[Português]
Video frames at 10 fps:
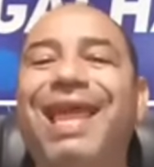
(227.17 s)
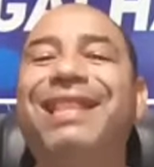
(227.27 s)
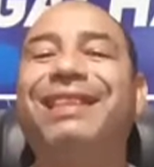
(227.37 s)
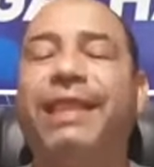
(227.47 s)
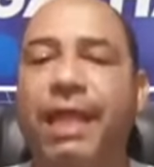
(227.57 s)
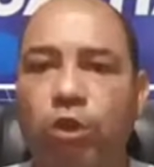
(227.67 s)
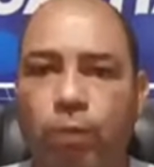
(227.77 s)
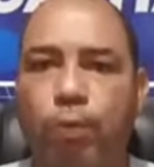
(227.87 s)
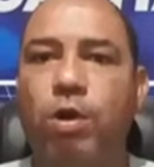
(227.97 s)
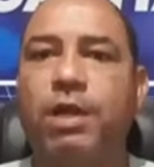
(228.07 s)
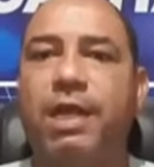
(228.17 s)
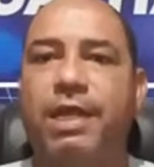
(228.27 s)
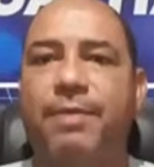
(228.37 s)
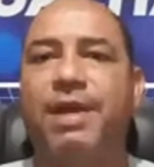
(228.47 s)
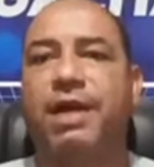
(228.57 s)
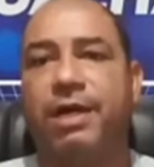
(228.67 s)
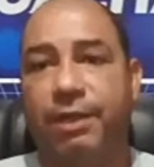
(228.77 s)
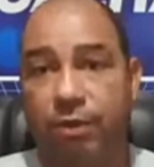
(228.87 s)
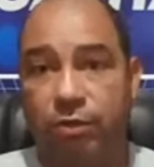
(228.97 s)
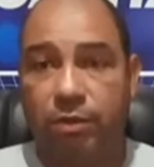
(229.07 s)
entendo por que, que é
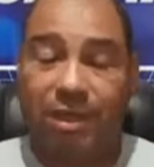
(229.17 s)
mecânico.